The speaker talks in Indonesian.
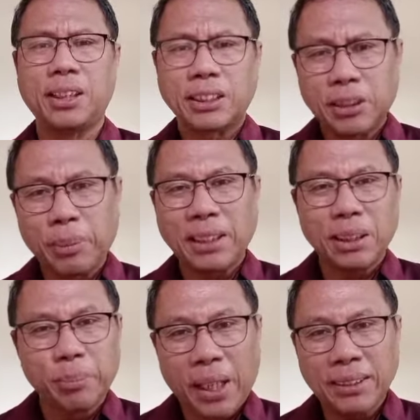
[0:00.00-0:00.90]

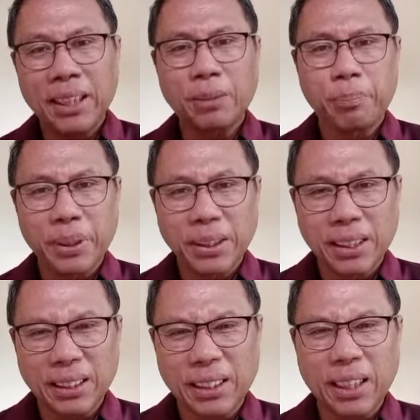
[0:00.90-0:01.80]
semakin banyak
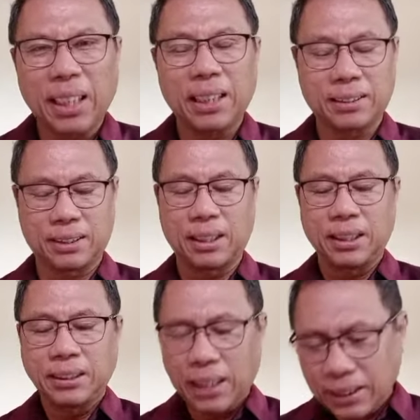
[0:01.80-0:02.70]
penghargaan
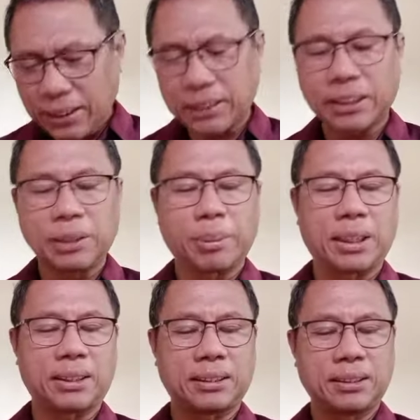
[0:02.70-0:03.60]
yang dia
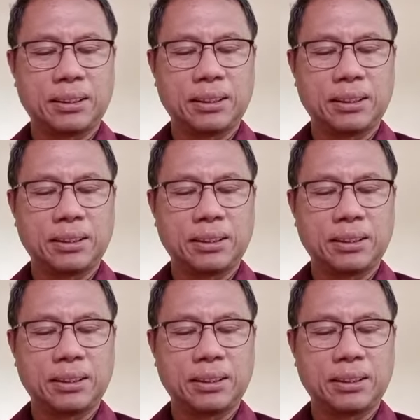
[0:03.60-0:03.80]
terima.